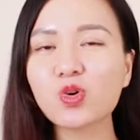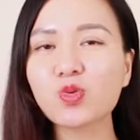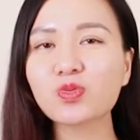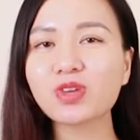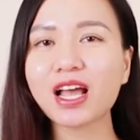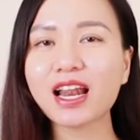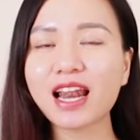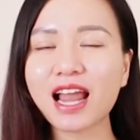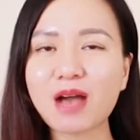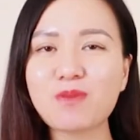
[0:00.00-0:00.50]
cũng
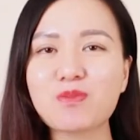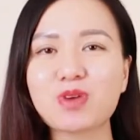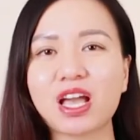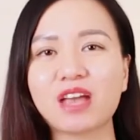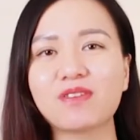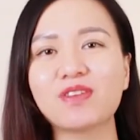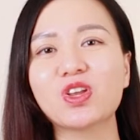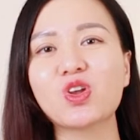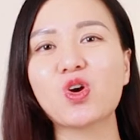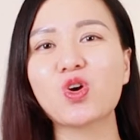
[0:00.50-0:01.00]
đã làm một
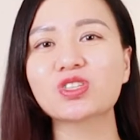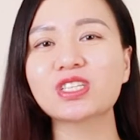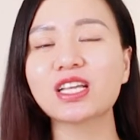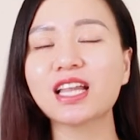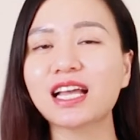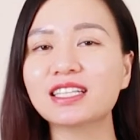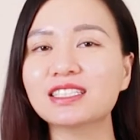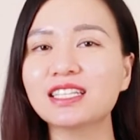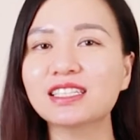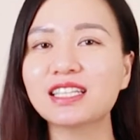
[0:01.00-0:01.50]
cái video rất
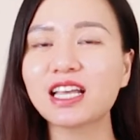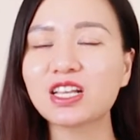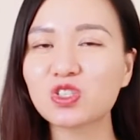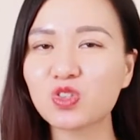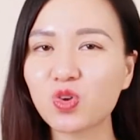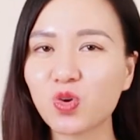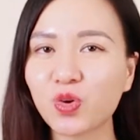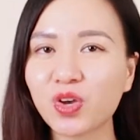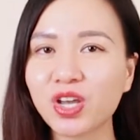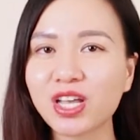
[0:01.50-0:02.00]
là chi tiết
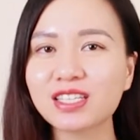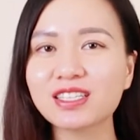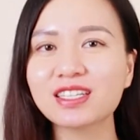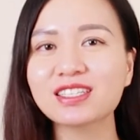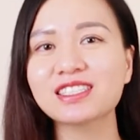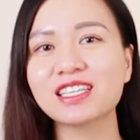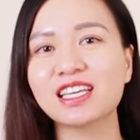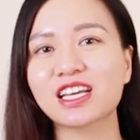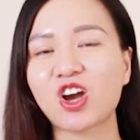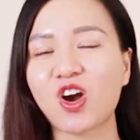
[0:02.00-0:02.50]
rồi, nhưng
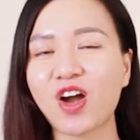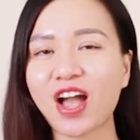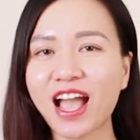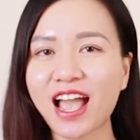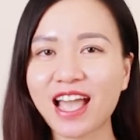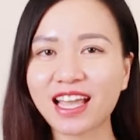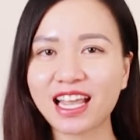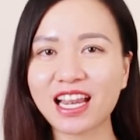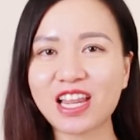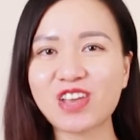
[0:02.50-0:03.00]
chỉ có
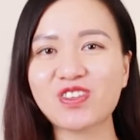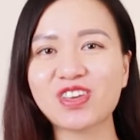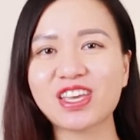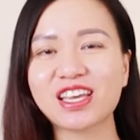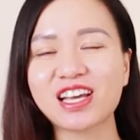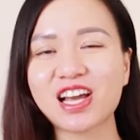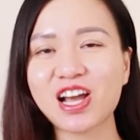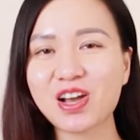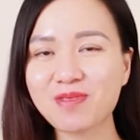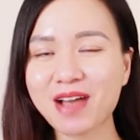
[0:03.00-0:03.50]
hai cái lưu ý
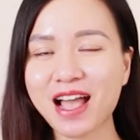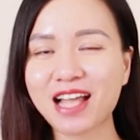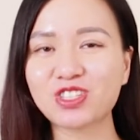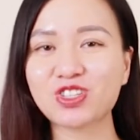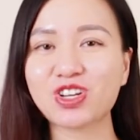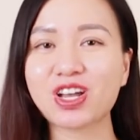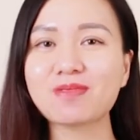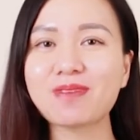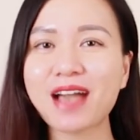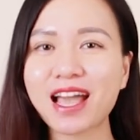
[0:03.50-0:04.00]
cơ bản
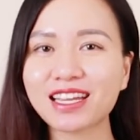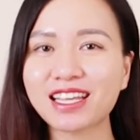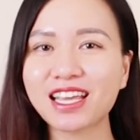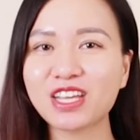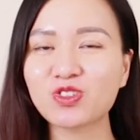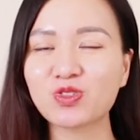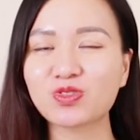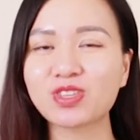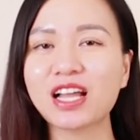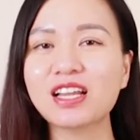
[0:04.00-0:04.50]
cho các bạn khi
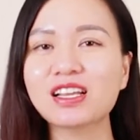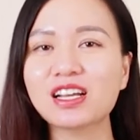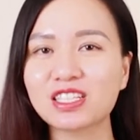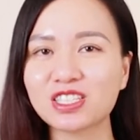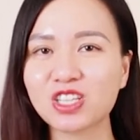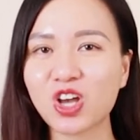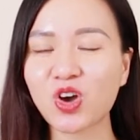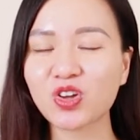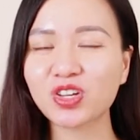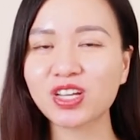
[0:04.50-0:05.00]
chúng ta lựa
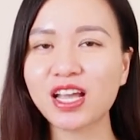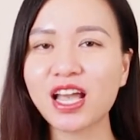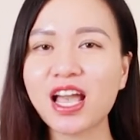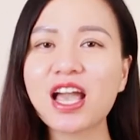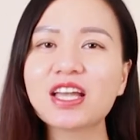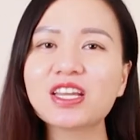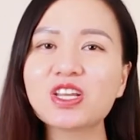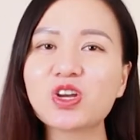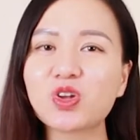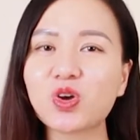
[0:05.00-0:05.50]
chọn.
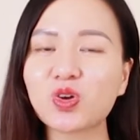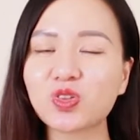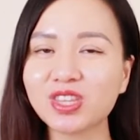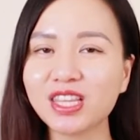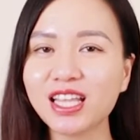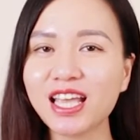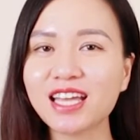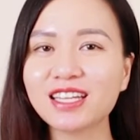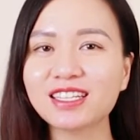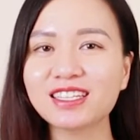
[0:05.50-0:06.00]
Điều đầu
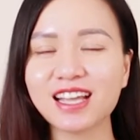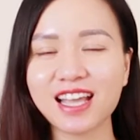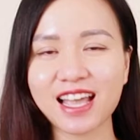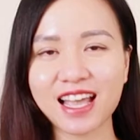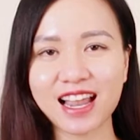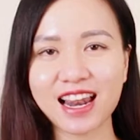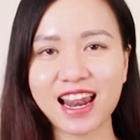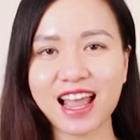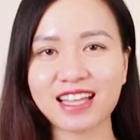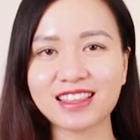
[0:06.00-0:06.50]
tiên
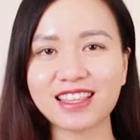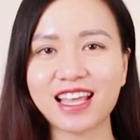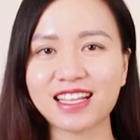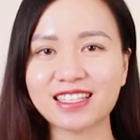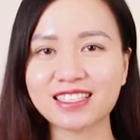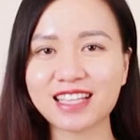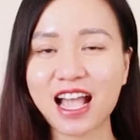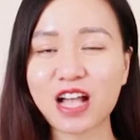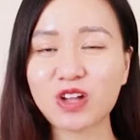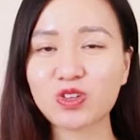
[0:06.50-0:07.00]
là tẩy
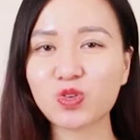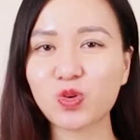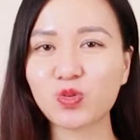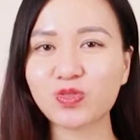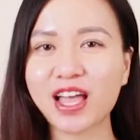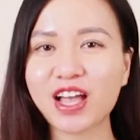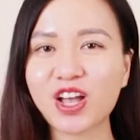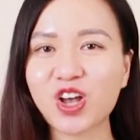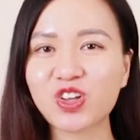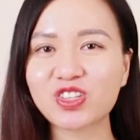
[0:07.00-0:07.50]
trang chúng
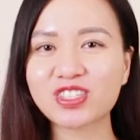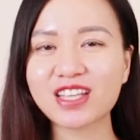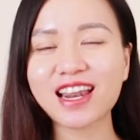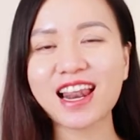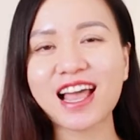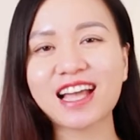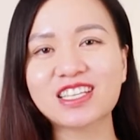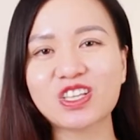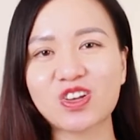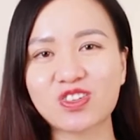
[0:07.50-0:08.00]
ta có rất
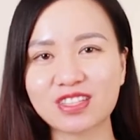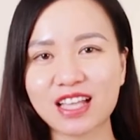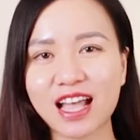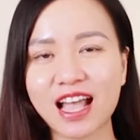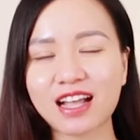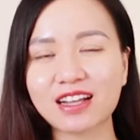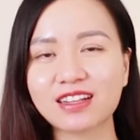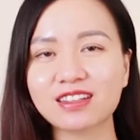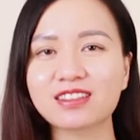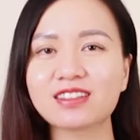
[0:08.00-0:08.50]
là nhiều
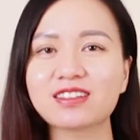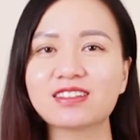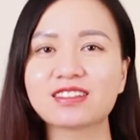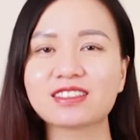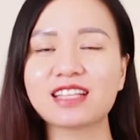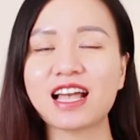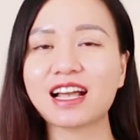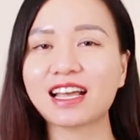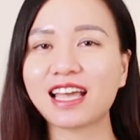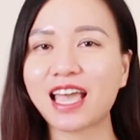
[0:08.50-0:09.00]
dạng, từ
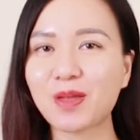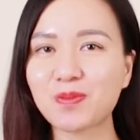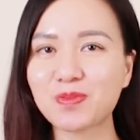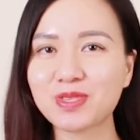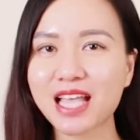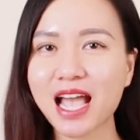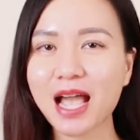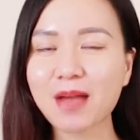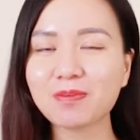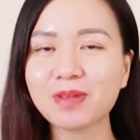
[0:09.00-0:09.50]
dạng kem
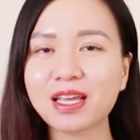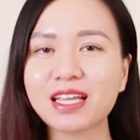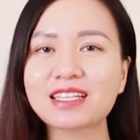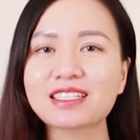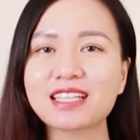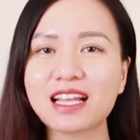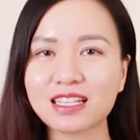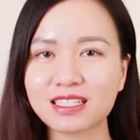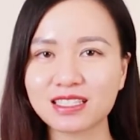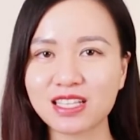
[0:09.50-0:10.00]
sáp này,
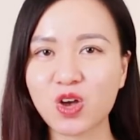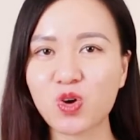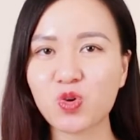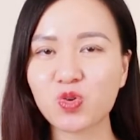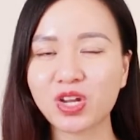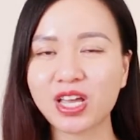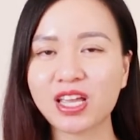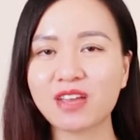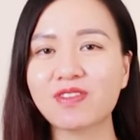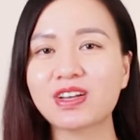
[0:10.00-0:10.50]
dạng
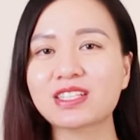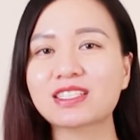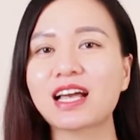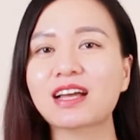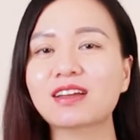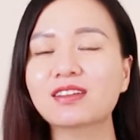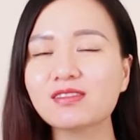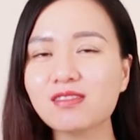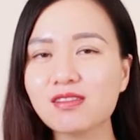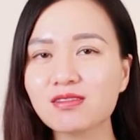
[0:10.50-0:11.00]
dầu này và dạng
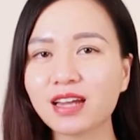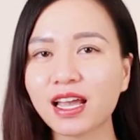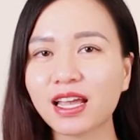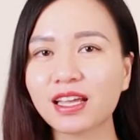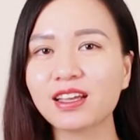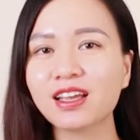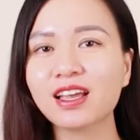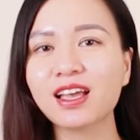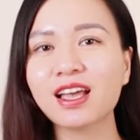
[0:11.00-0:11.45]
nước này.